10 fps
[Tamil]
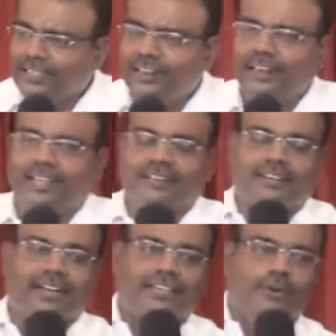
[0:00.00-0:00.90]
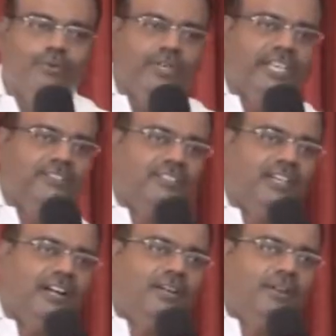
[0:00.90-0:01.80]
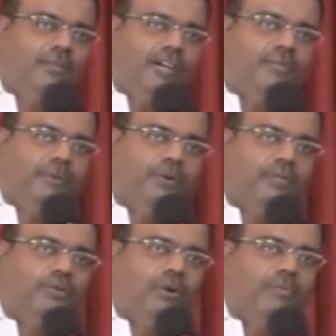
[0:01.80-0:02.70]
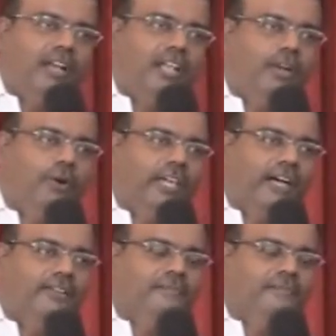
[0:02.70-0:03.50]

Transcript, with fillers: இல்லை கையை உயர்த்தி ஆண்டவரை மகிமைப்படுத்துவோம் அல்லேலூயா